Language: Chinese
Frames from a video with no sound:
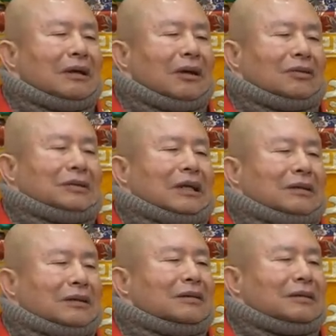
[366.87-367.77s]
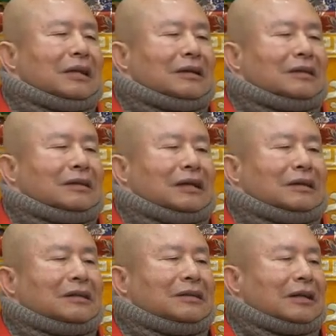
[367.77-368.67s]
哦，这样这样跟大
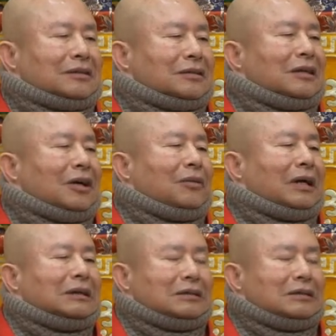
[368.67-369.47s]
家讲，知道吗？